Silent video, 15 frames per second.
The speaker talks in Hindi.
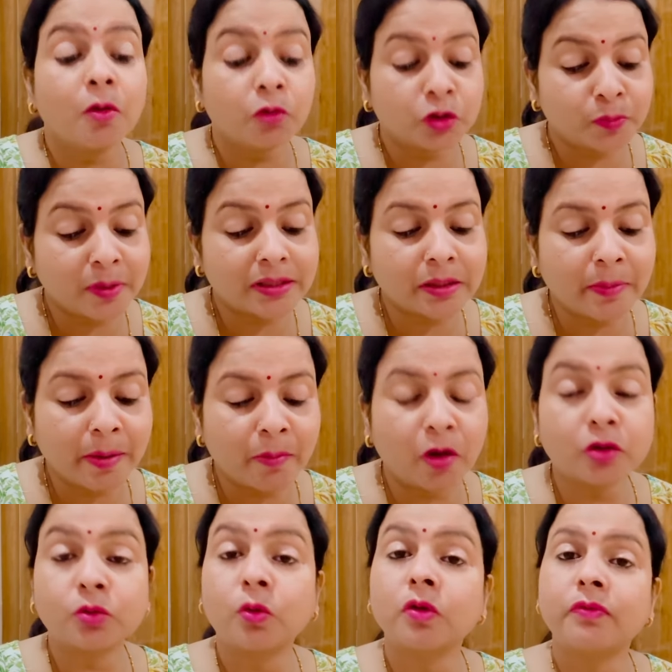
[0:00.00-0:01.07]
उसमें से मैं
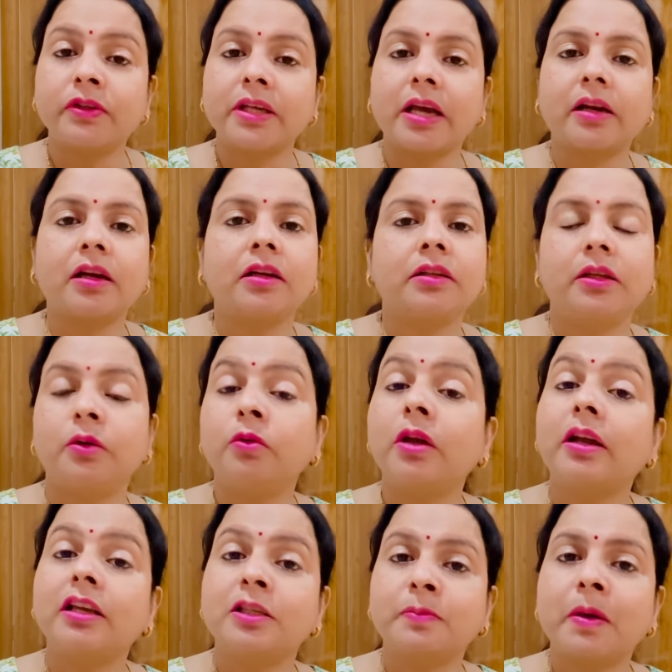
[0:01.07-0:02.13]
बहुत सोच विचार करती हूँ कि
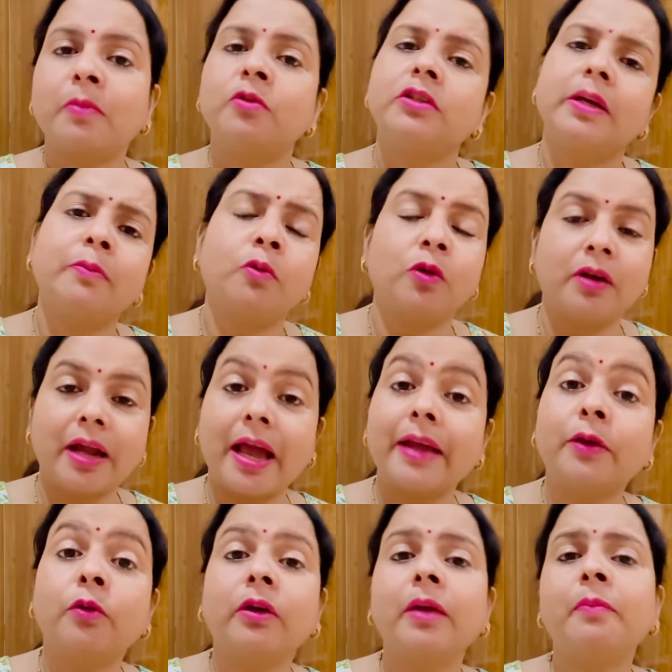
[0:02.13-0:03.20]
किस पर मुझे बोलना है
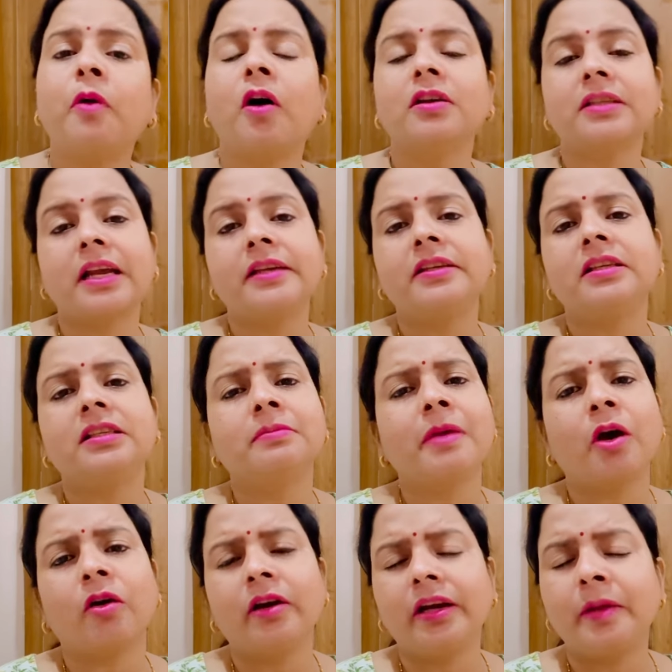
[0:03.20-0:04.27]
क्योंकि बहुत सारी चीजें मैं
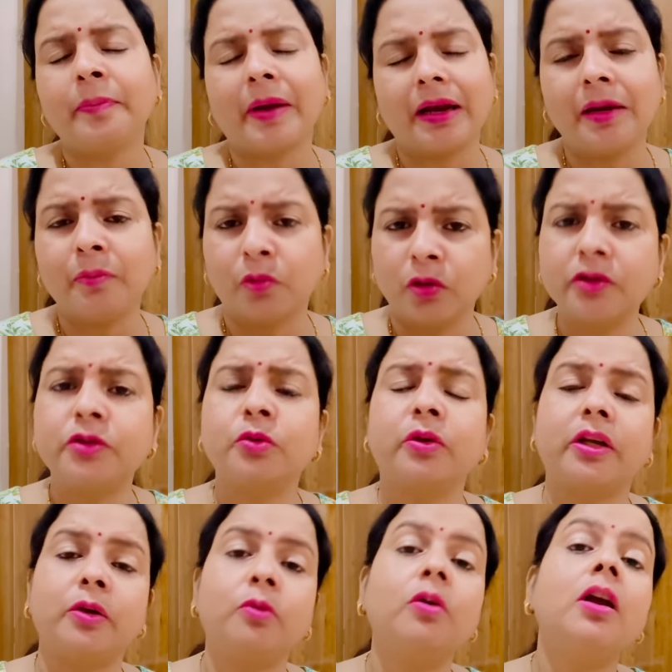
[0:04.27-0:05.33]
ऑलरेडी पहले बोल
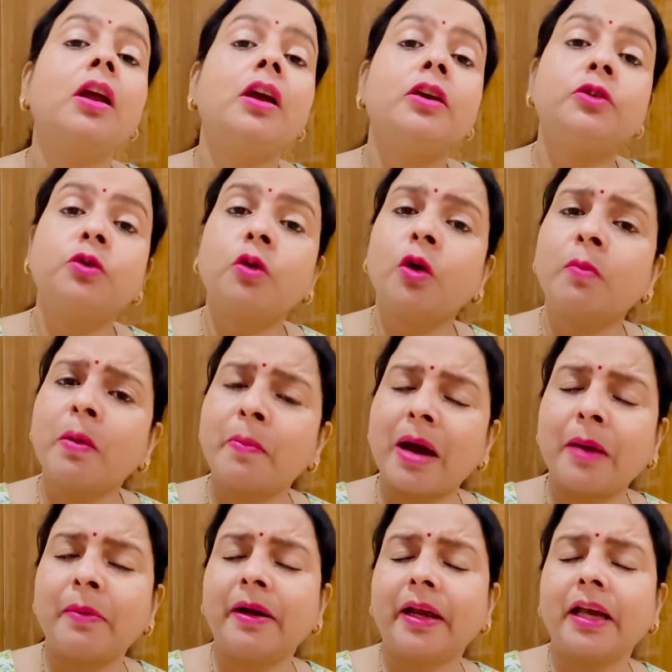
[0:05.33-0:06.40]
चुकी हूँ जो लोग मैं
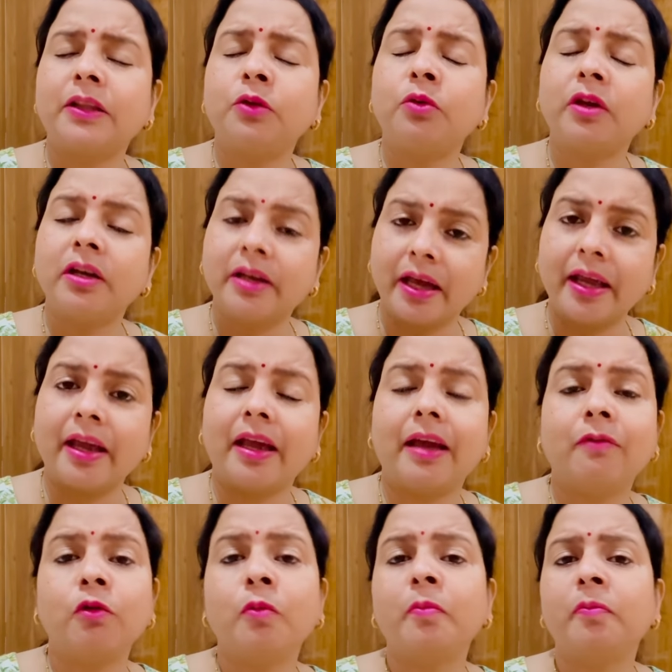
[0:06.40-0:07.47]
बार बार कहती हूँ कि नए हैं
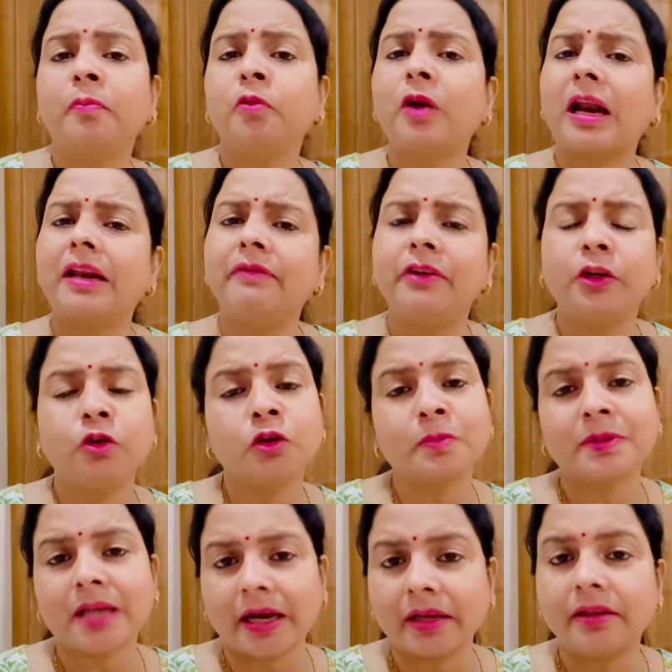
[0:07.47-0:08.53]
वो पुरानी वीडियोज में
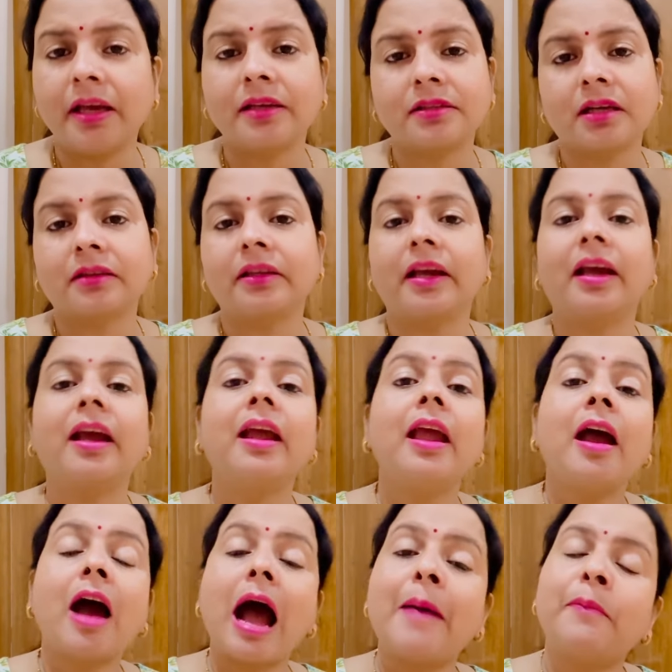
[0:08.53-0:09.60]
जाके देख सकते हैं
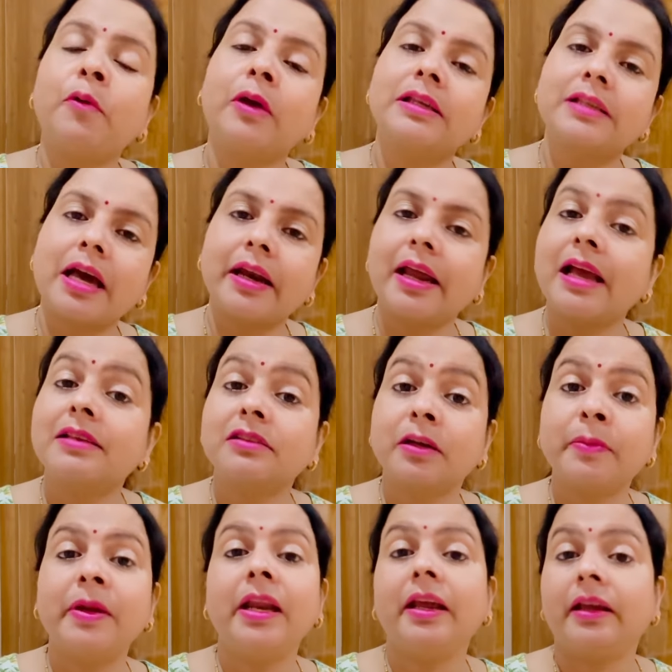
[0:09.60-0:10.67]
आप लोग के सारे आंसर
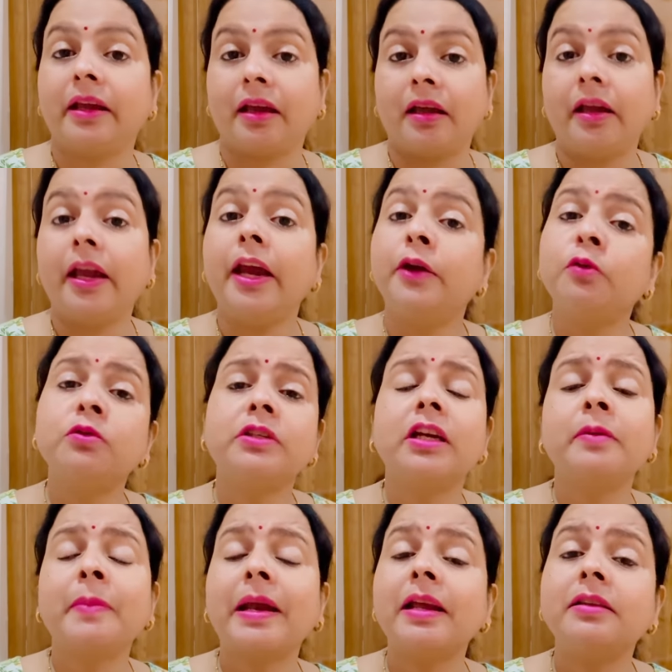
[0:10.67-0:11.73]
मिलेंगे ए टू जेड
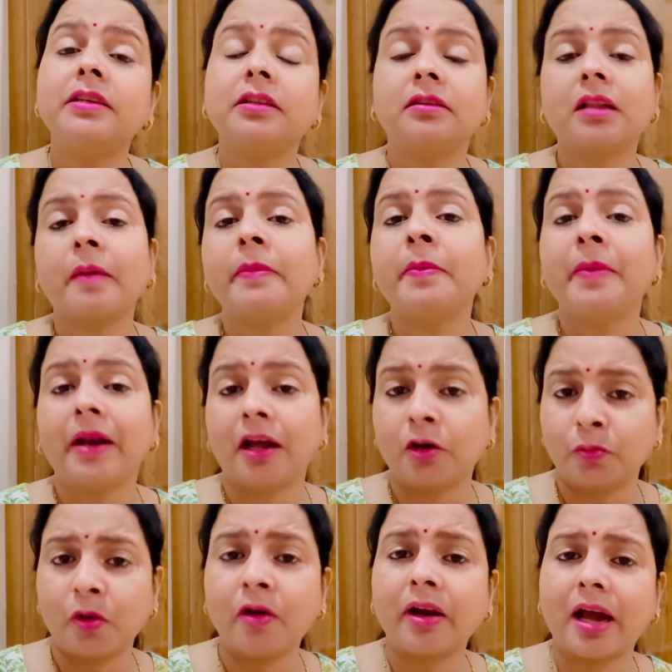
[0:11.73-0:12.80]
मैंने जितना भी मेरा
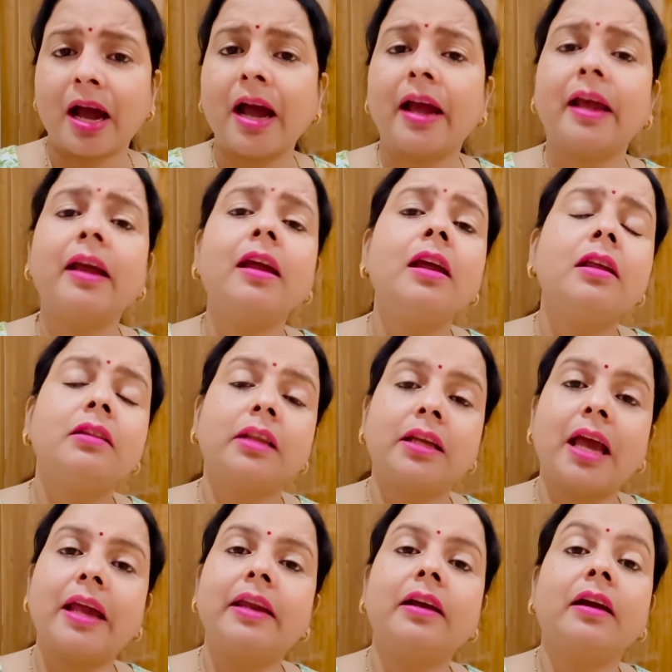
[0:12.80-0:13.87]
अनुभव रहा है
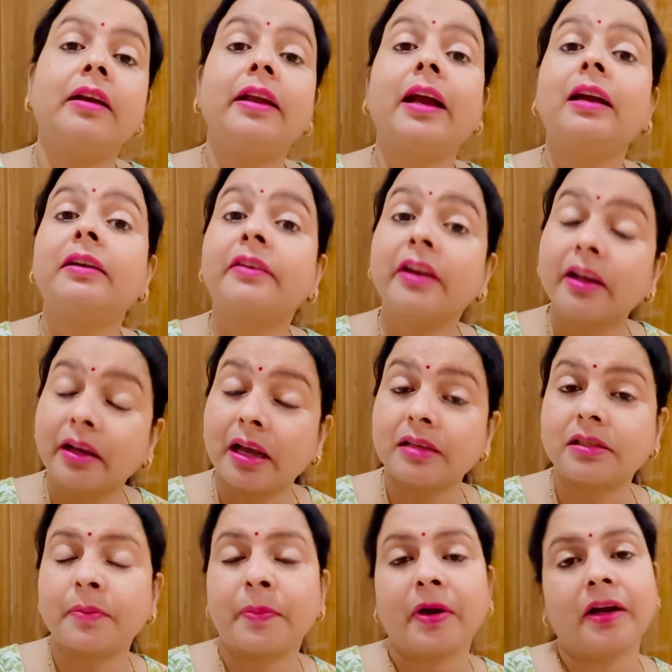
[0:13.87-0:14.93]
तैयारी करने का ट्रिक
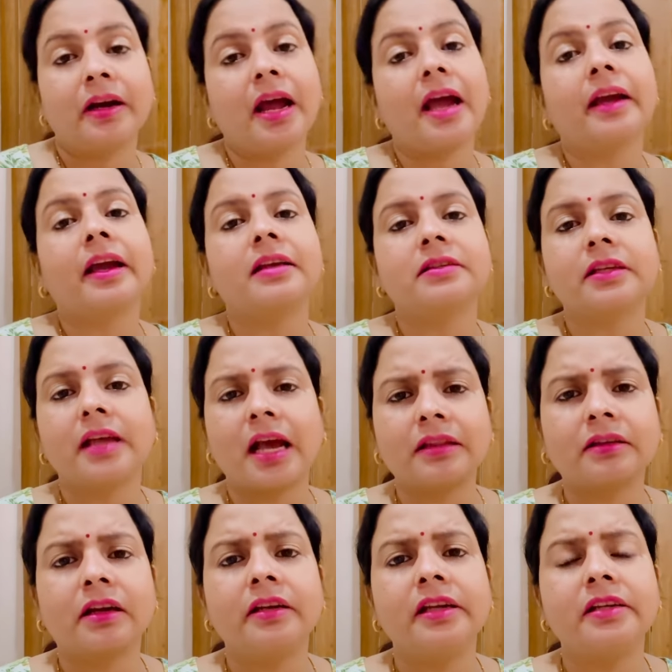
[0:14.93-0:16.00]
कैसे पढ़ना है कैसे याद
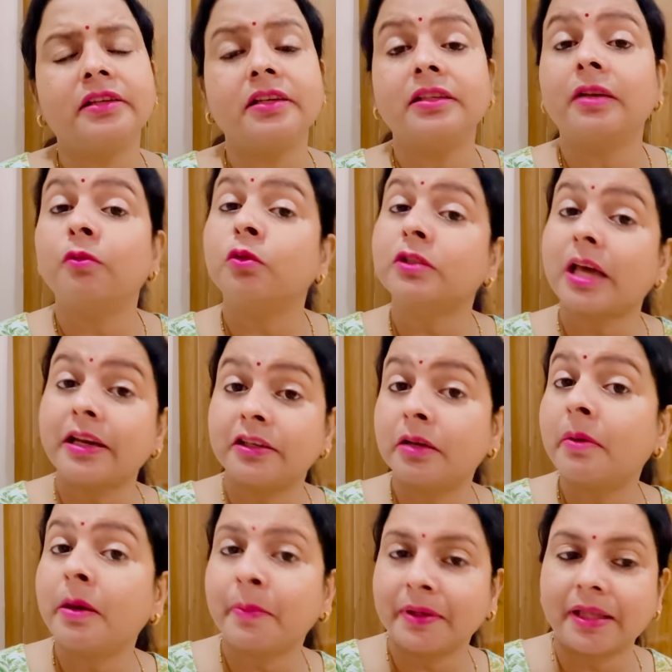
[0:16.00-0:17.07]
करनी है चीजें वो सारी चीजें
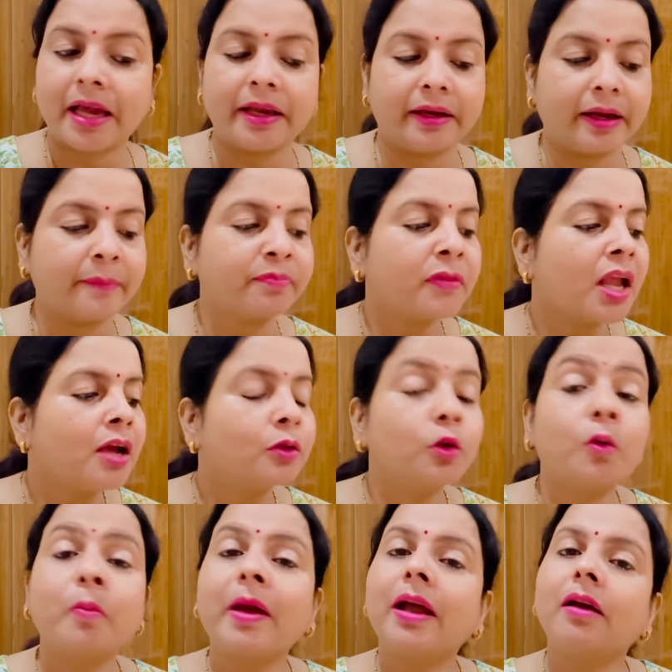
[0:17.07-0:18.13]
मैंने बताई है तो
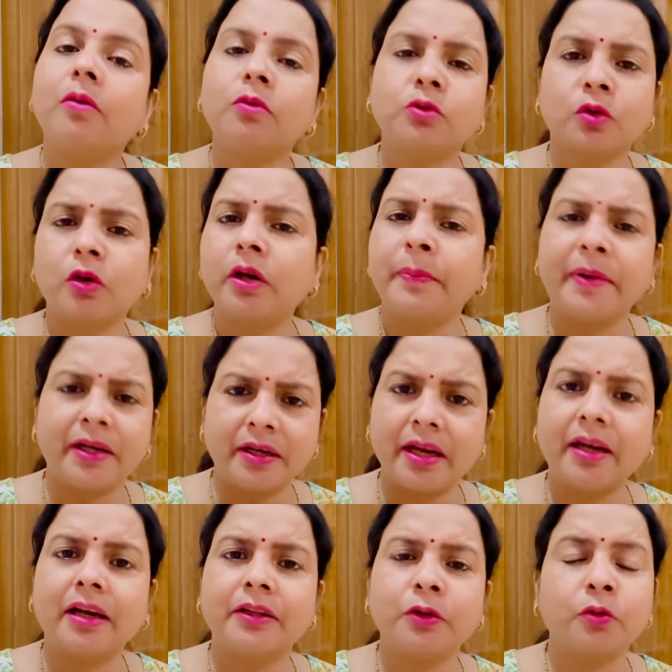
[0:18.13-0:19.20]
मैं उसको रिपीट नहीं
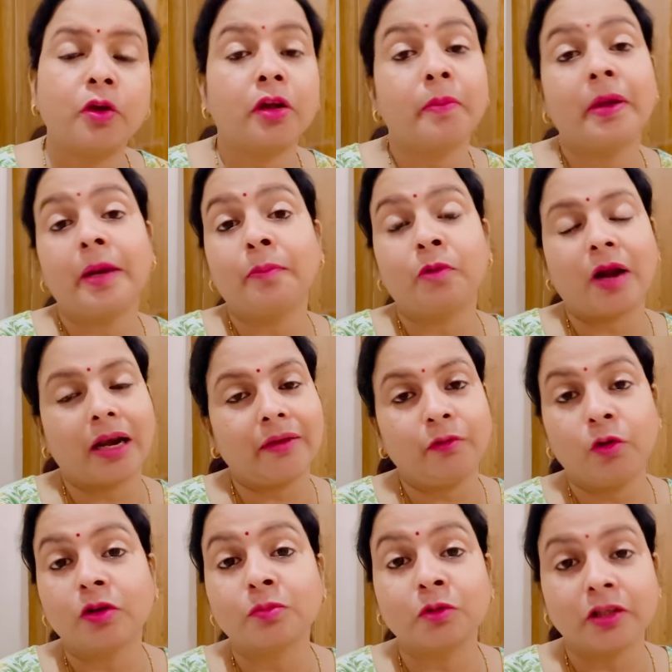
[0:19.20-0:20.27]
करती हूँ क्योंकि मेरे पुराने
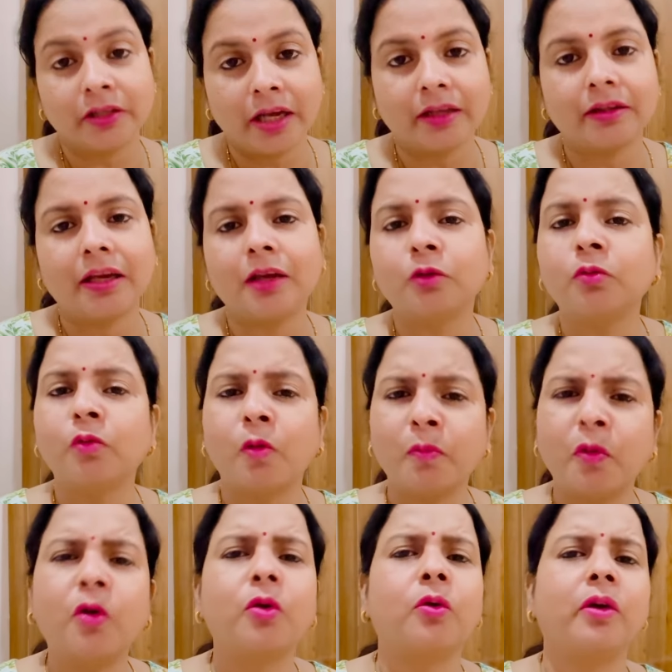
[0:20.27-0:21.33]
व्यूअर्स मुझे देखते हैं तो वो
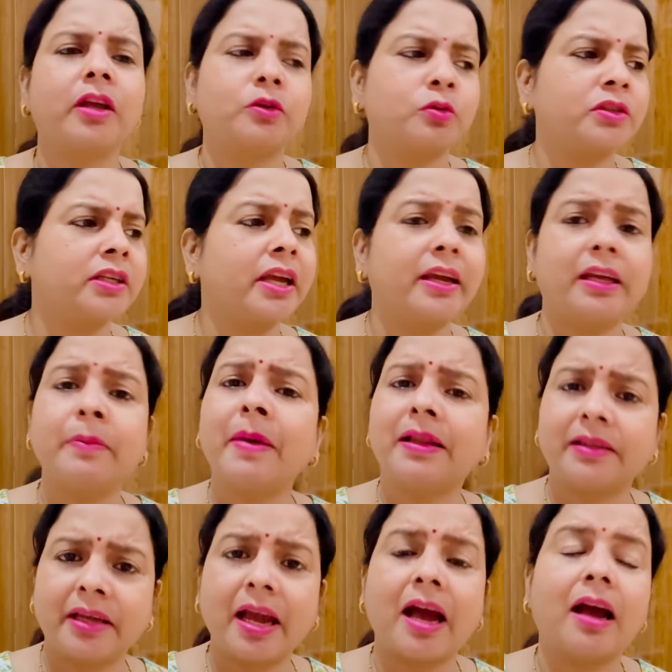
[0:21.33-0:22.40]
बोर होंगे सोचेंगे एक ही बात
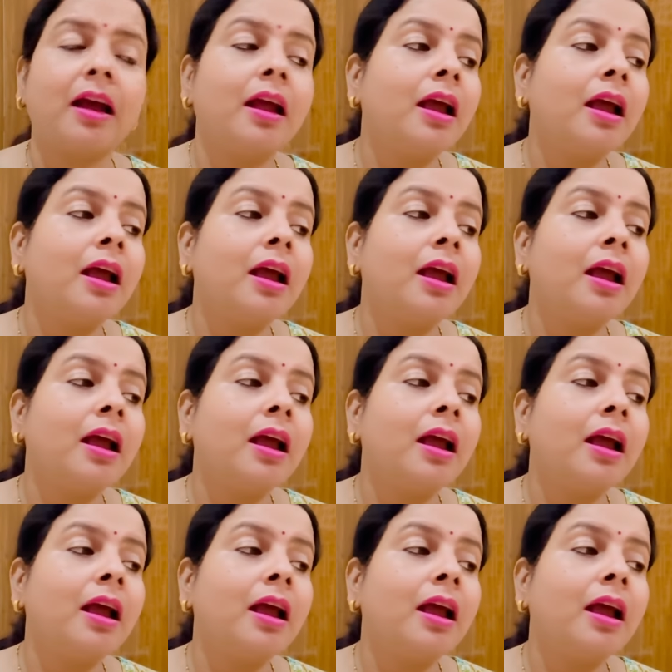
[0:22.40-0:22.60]
क्या